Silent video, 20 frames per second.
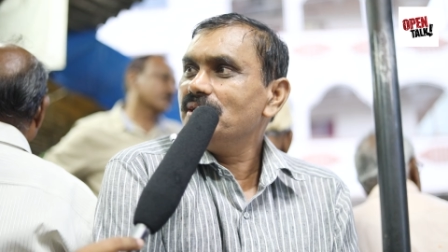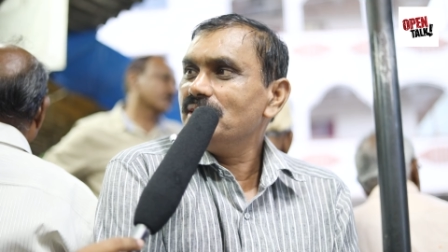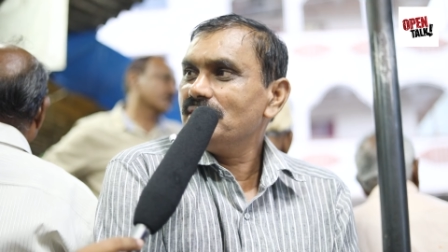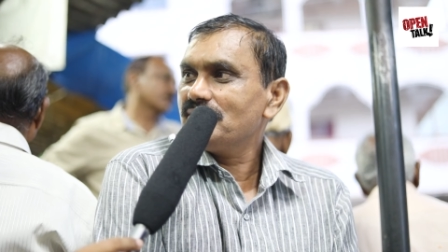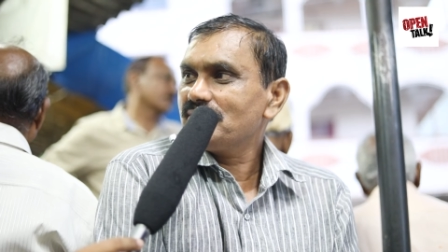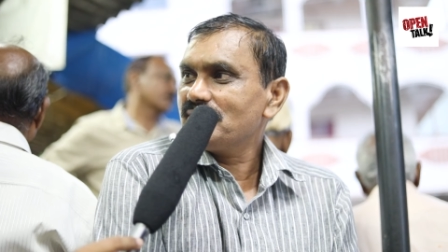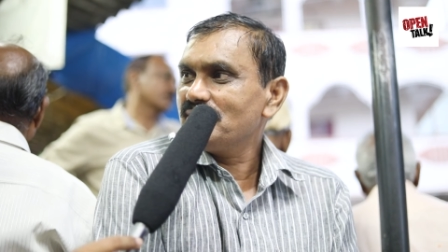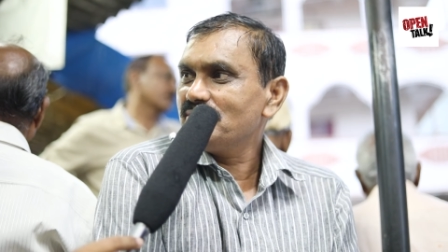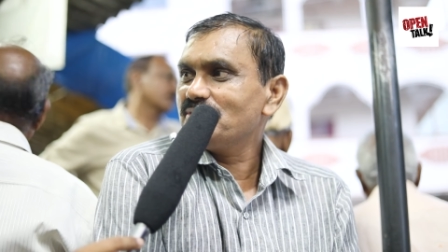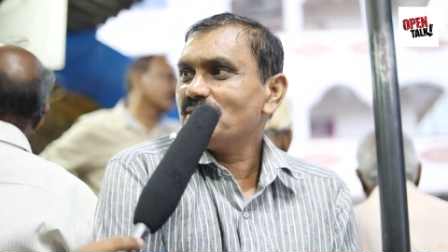
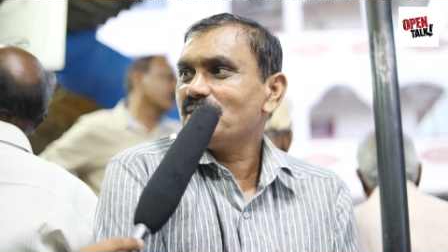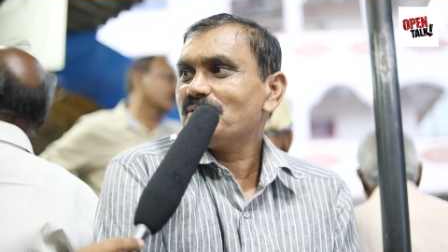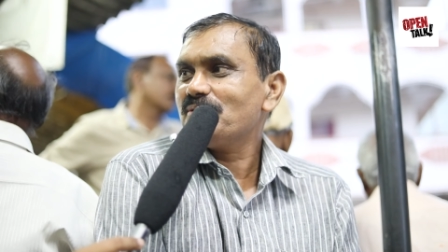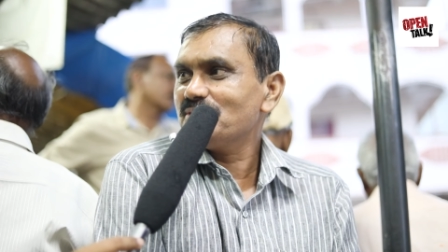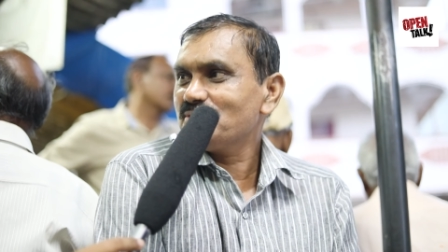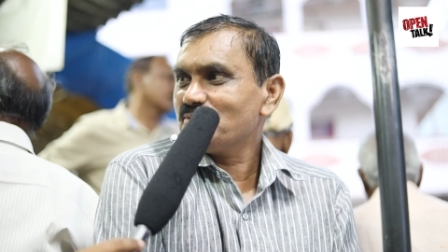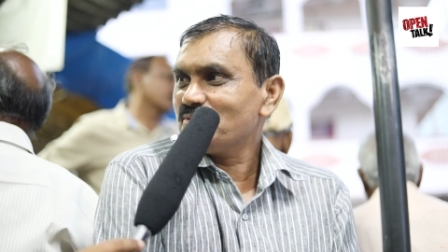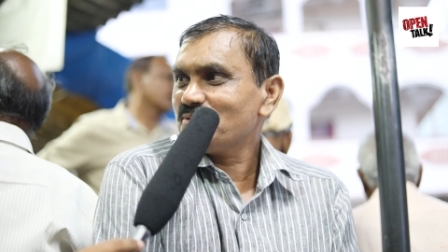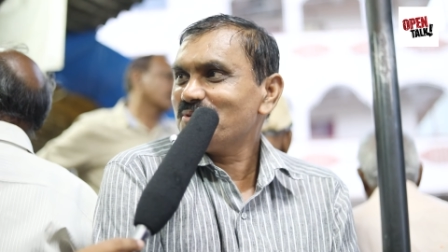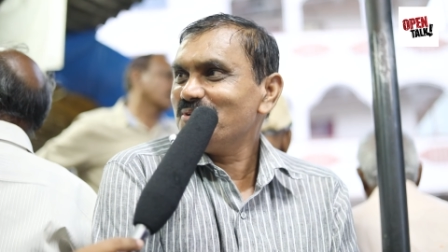ఏడేళ్ళకో ఎనిమిదేళ్ళకు
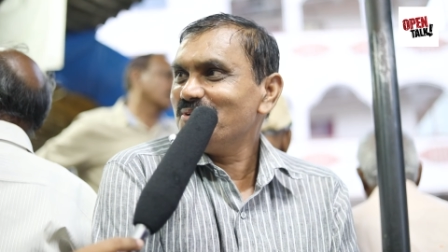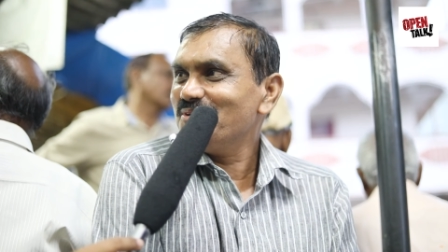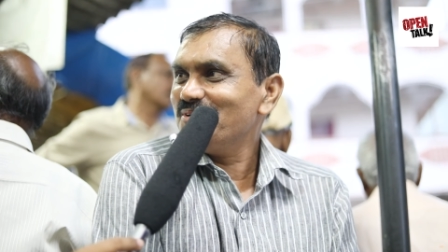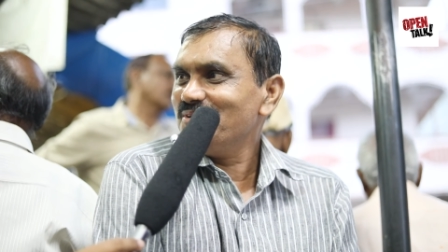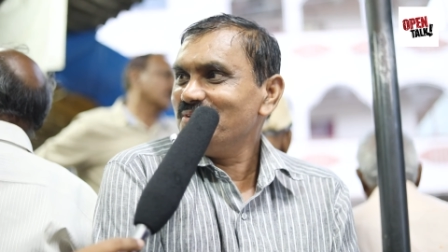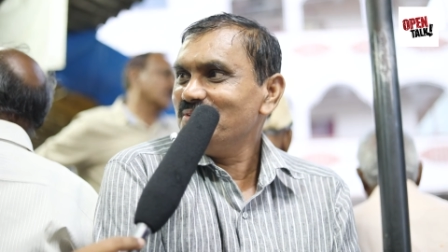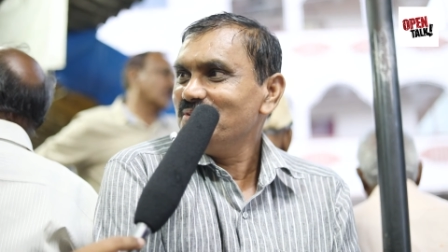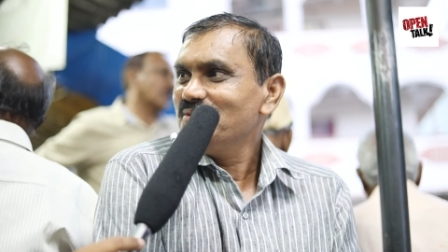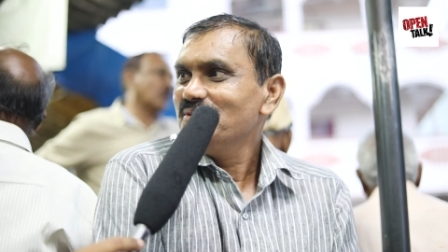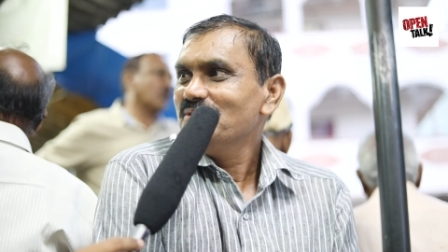కొంతవరకు
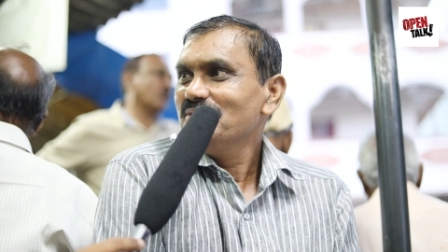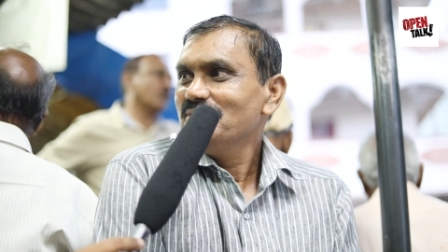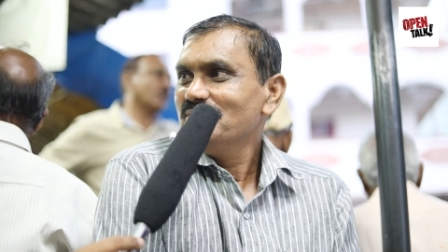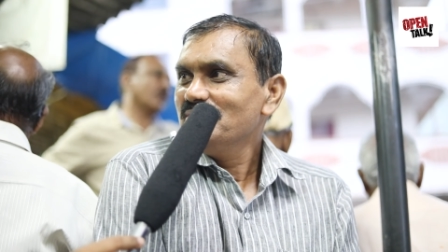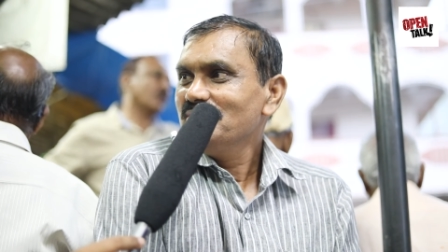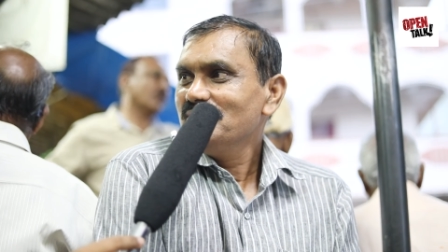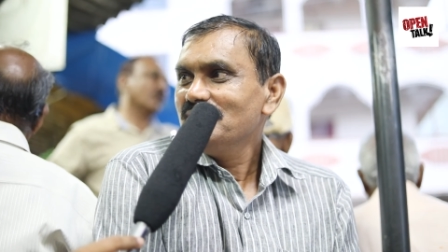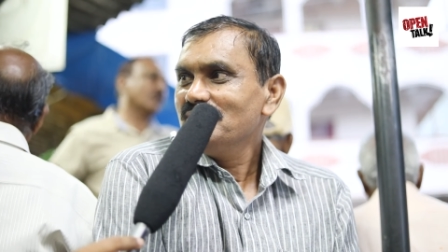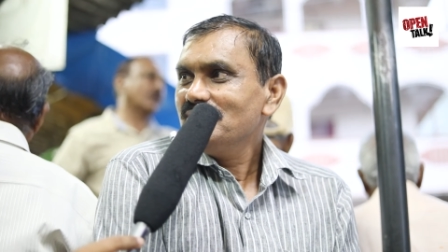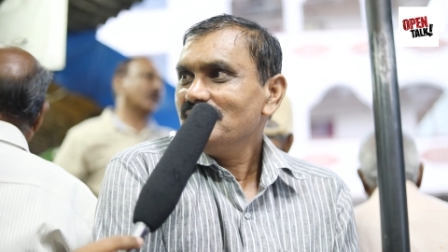
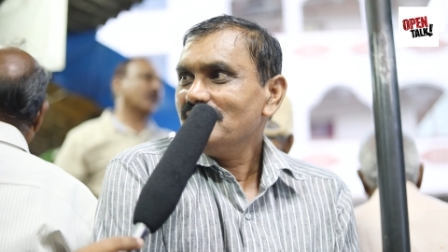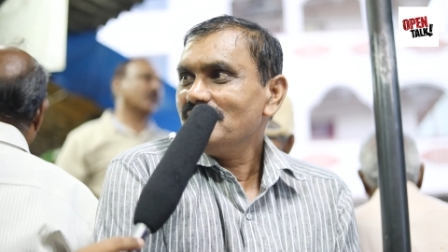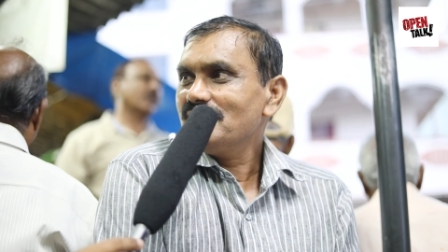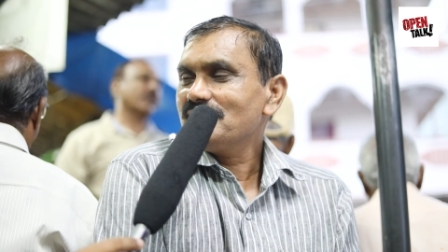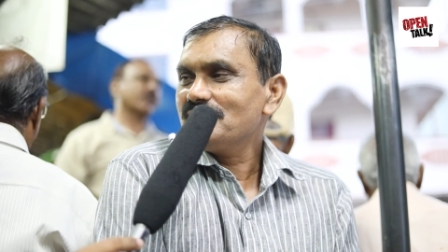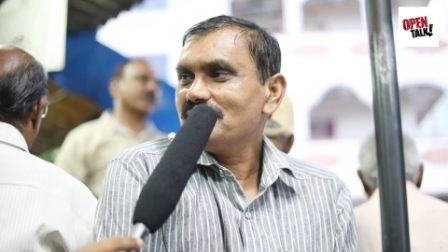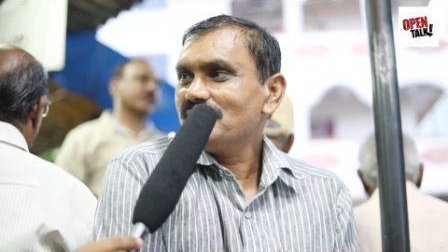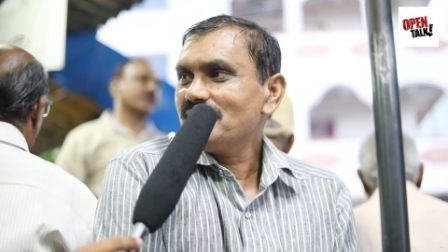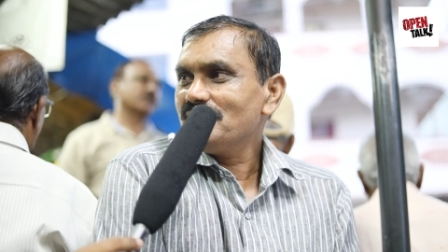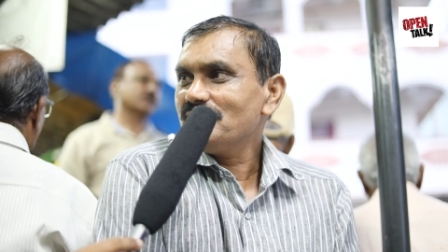
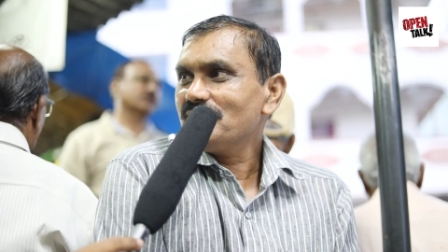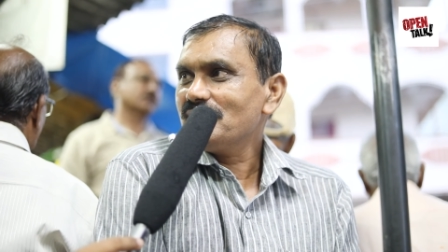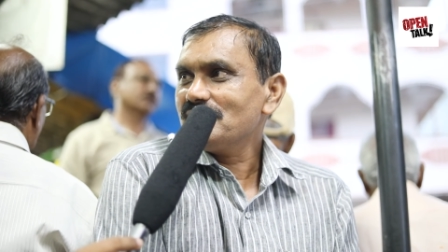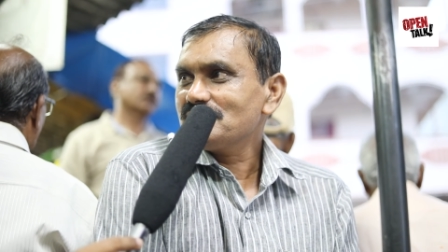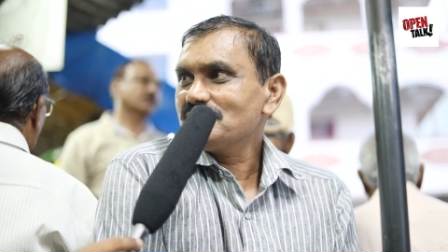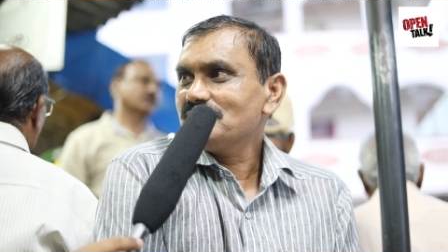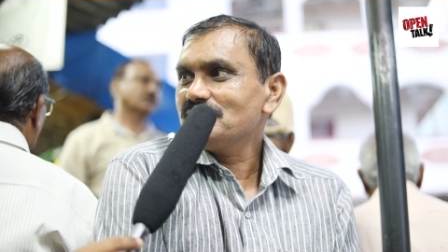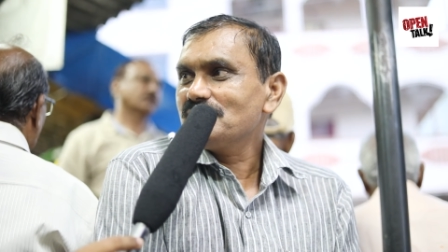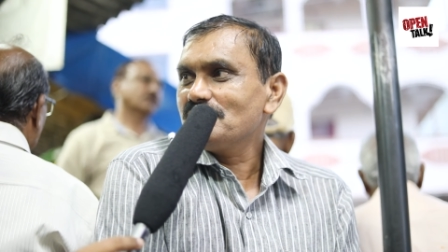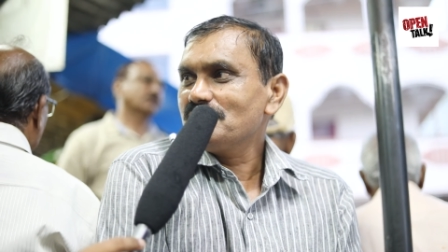ఆయన కూడా
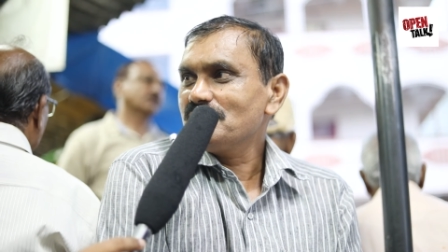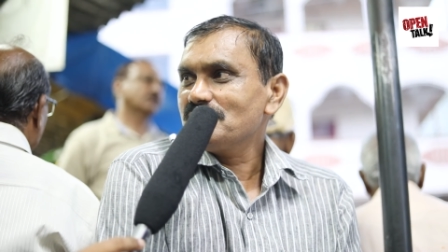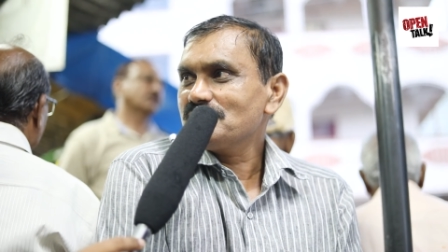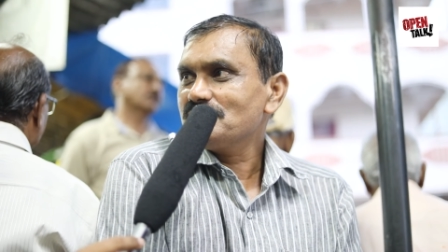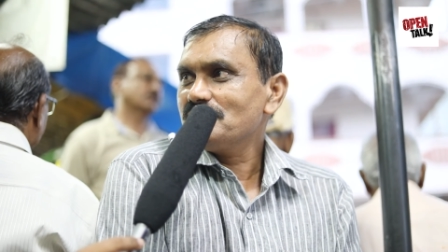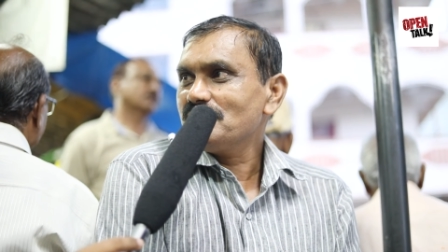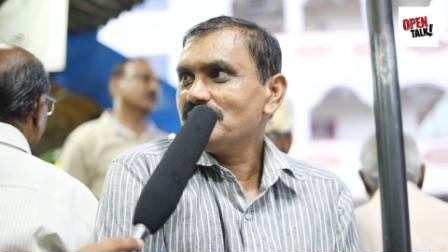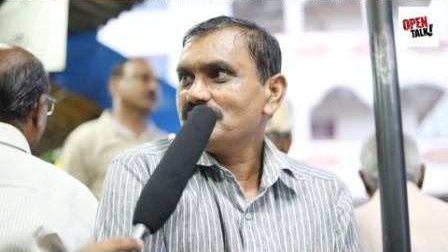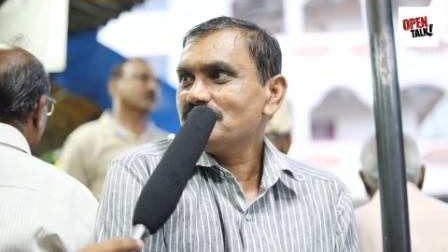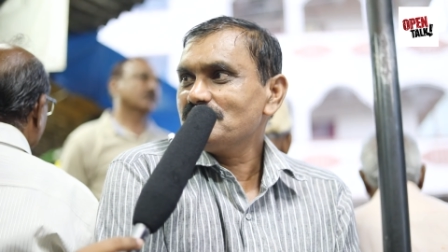అవకాశం
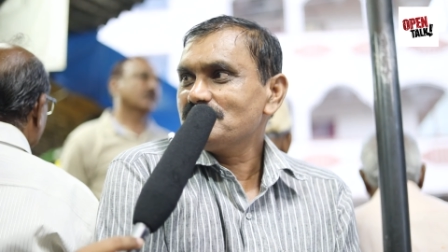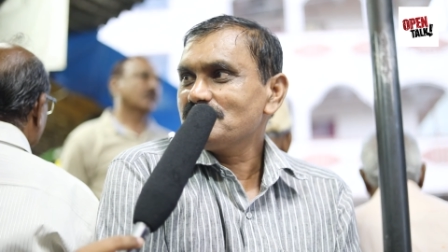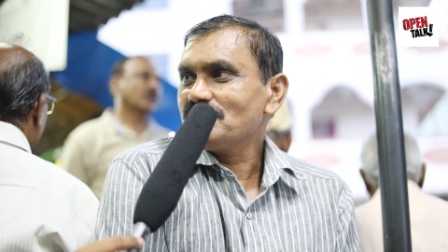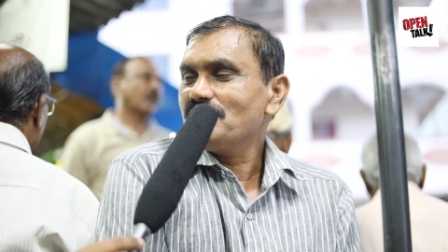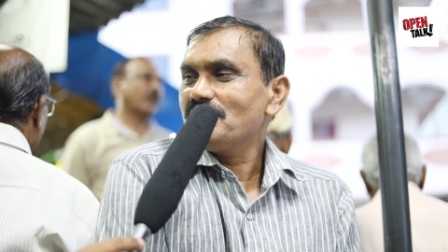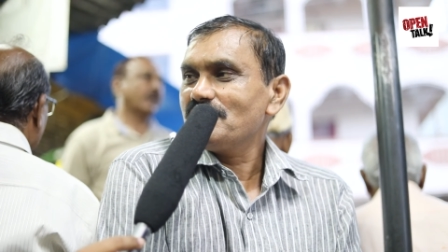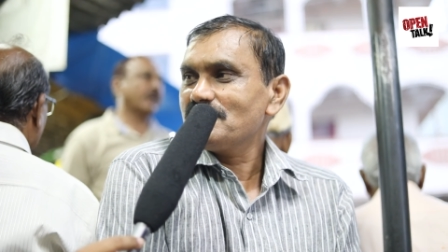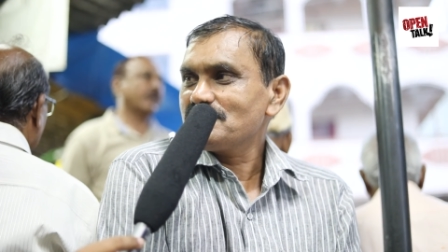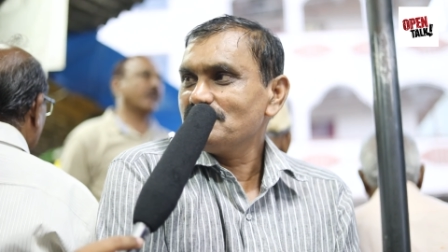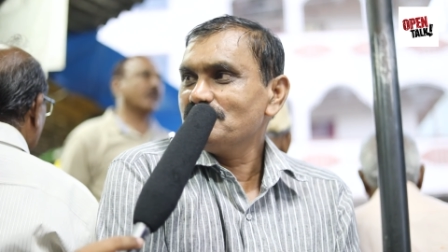తెలుగుదేశం పార్టీ వచ్చే
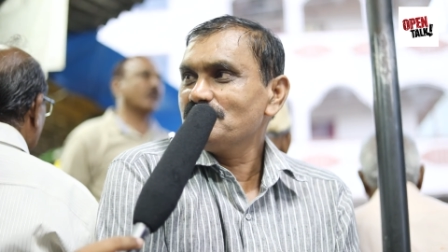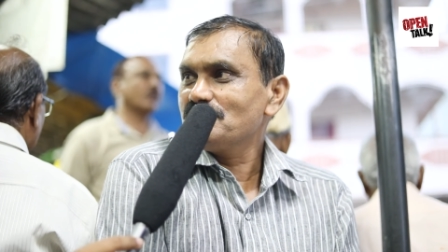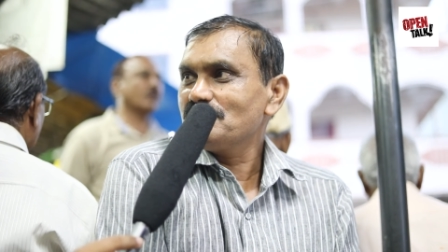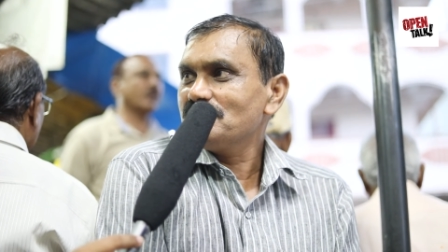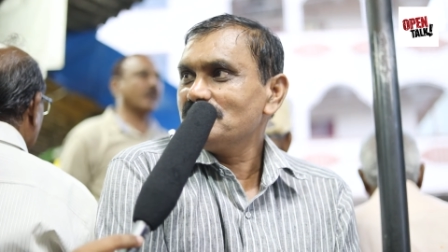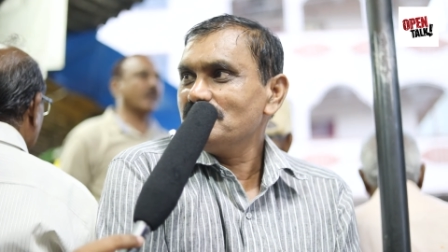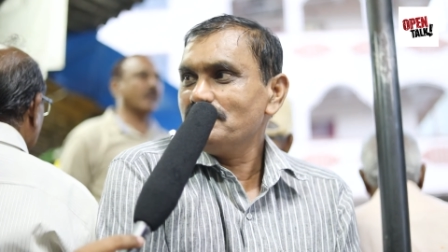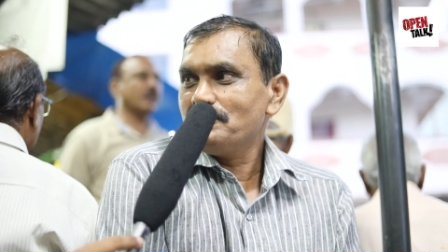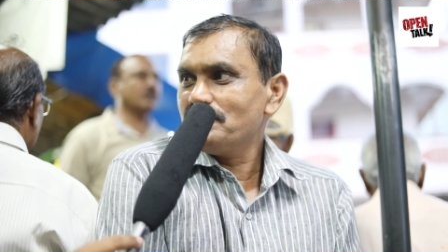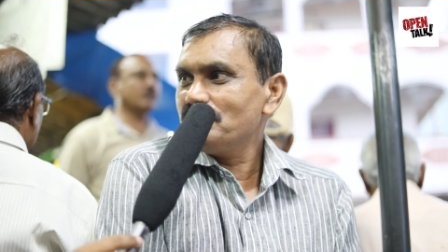అవకాశం
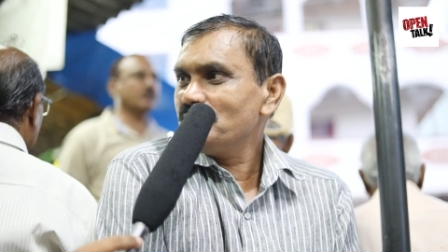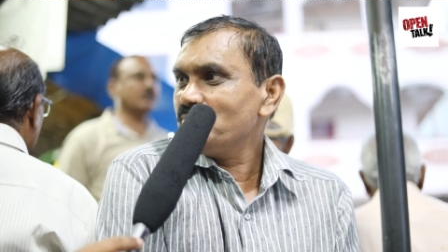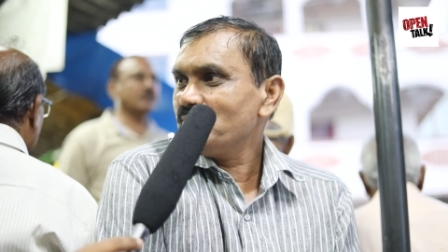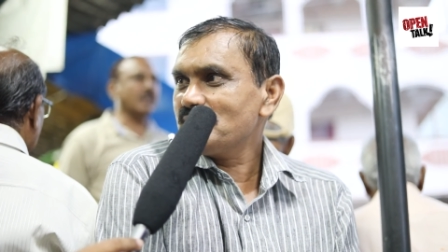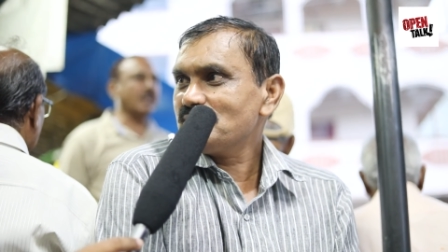ఉంటుంది ఇప్పుడు